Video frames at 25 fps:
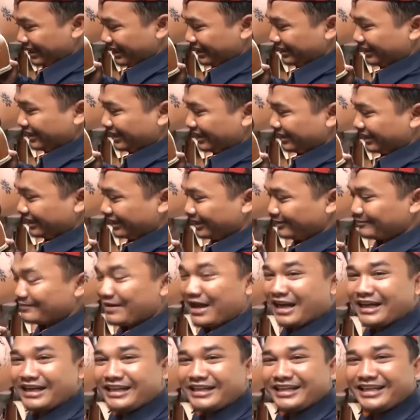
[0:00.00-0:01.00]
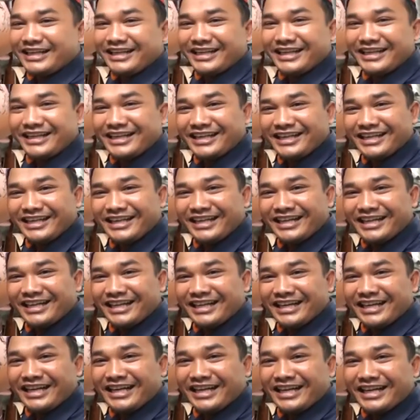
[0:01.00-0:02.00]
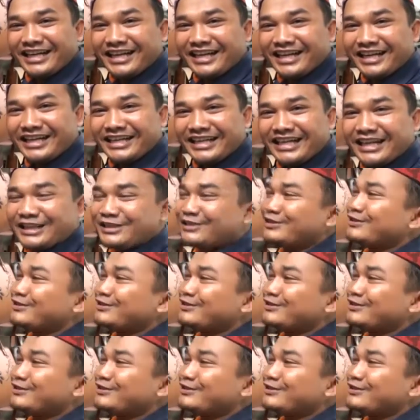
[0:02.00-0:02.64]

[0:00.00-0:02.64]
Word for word: Lah iki nek Bali dan